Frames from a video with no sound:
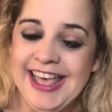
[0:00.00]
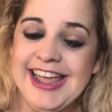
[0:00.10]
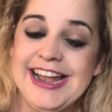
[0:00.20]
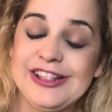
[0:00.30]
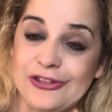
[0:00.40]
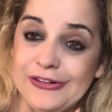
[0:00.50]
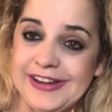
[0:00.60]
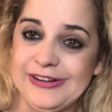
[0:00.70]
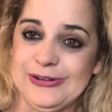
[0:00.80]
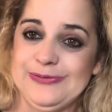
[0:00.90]
el
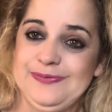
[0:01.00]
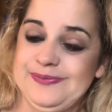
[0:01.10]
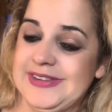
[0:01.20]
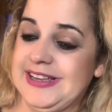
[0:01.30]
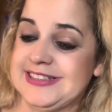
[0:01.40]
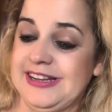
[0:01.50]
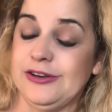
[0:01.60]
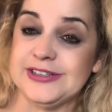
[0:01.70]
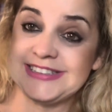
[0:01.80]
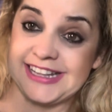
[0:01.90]
tónico, que
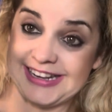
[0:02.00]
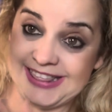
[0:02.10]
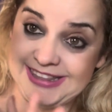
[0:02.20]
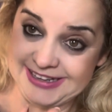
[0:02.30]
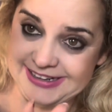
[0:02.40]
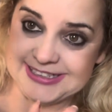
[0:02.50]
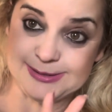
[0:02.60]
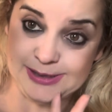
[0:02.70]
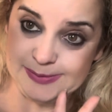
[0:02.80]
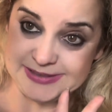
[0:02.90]
salió este recién, la
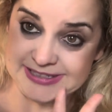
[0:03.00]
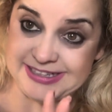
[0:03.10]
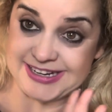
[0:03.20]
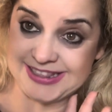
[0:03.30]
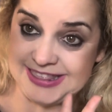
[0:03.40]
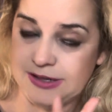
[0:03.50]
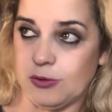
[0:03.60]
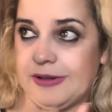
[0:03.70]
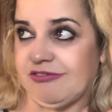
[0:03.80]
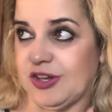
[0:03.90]
semana pasada recién o
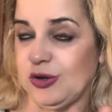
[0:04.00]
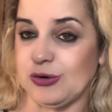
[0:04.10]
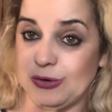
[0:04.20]
la anterior,